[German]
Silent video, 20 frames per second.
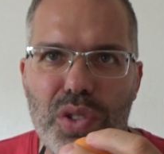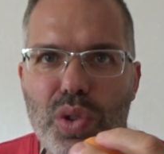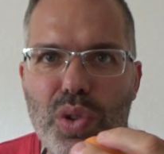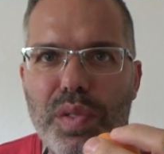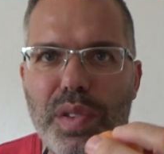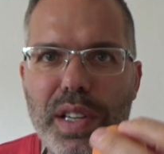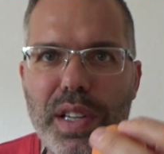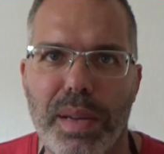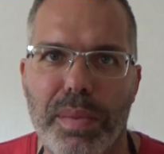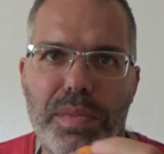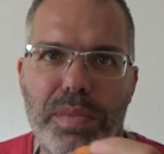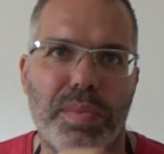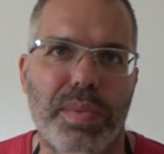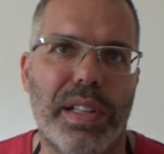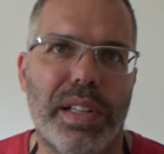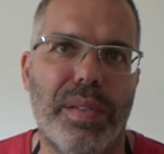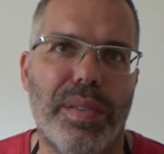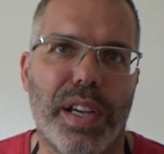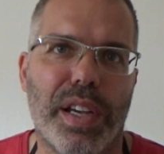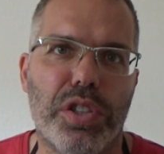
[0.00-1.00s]
so viel
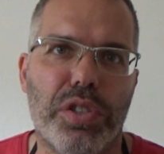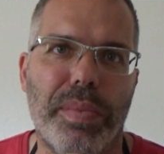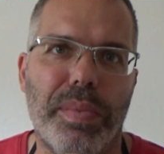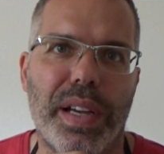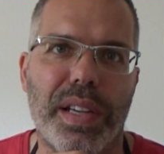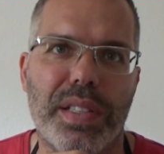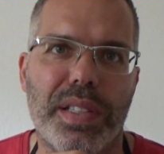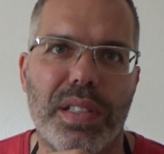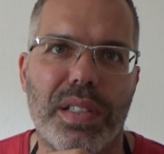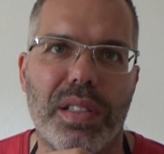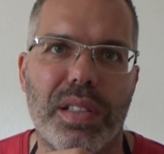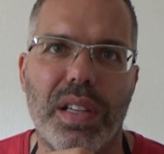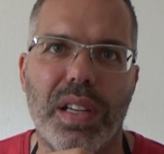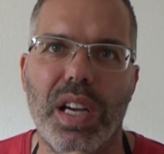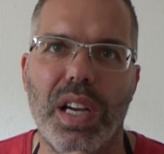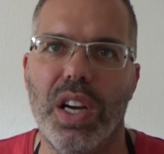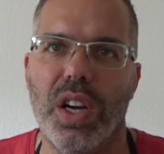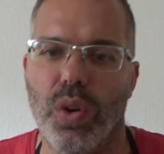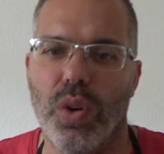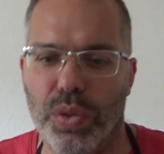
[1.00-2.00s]
Lebensmittel wegschmeißen.
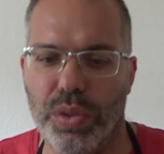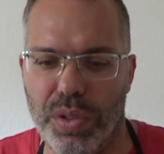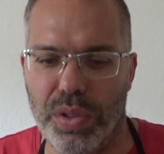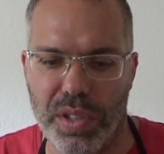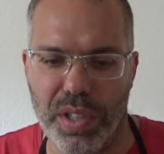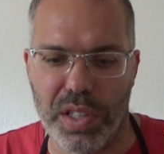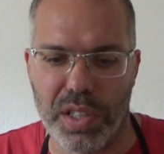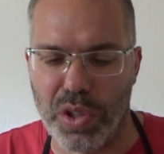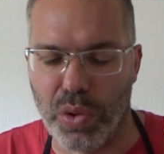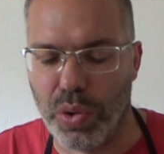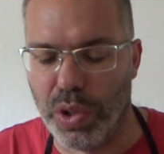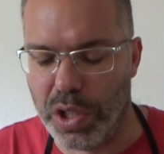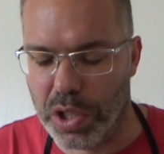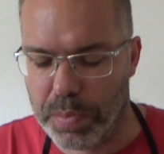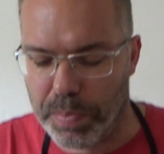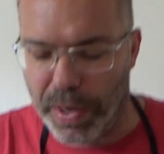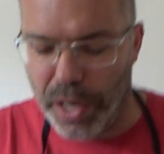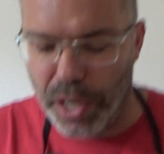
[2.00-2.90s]
Und das ist jetzt ein gutes